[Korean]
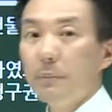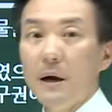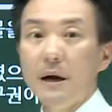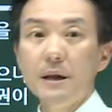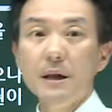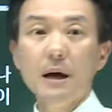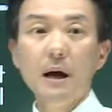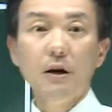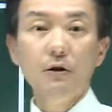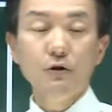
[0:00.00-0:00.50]

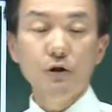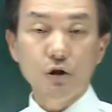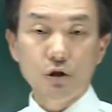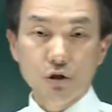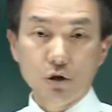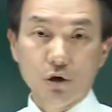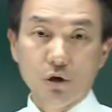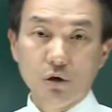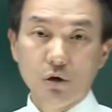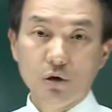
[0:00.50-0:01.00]
발생할 수
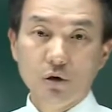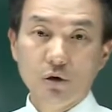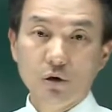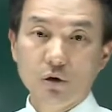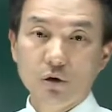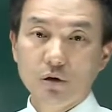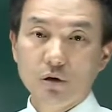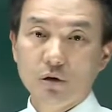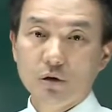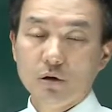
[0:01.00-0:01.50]
있죠.
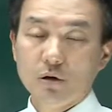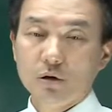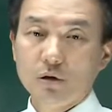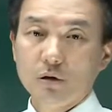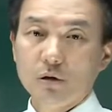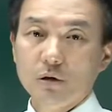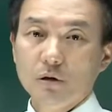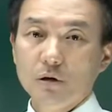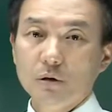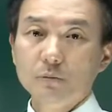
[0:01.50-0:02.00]

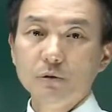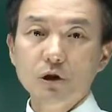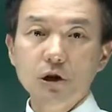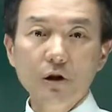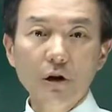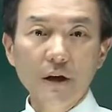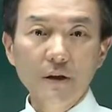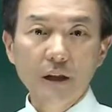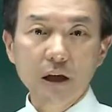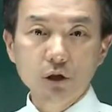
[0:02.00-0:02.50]
그럼
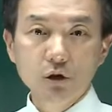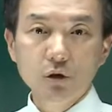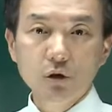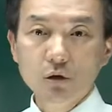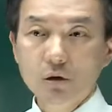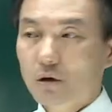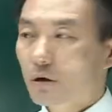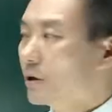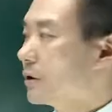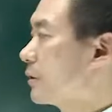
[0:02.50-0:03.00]
철거 안
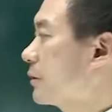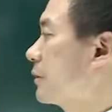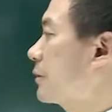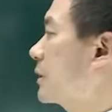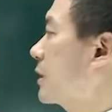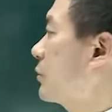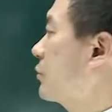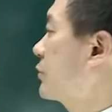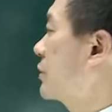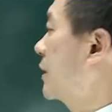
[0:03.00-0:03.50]
되죠?
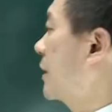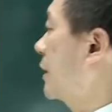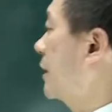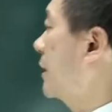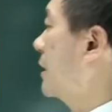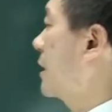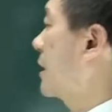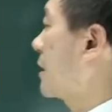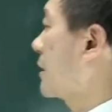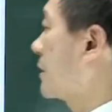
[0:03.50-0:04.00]
그러니까
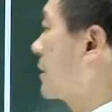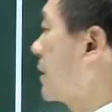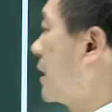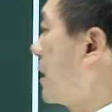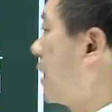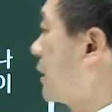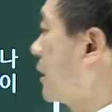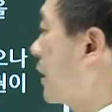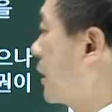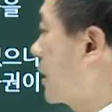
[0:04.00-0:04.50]
굳이
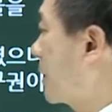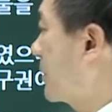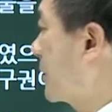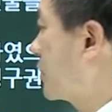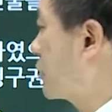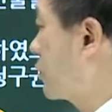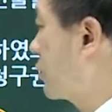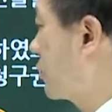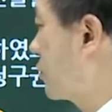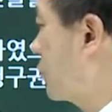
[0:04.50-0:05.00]
일괄김해
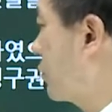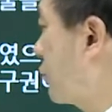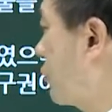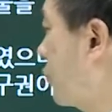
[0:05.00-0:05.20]
청구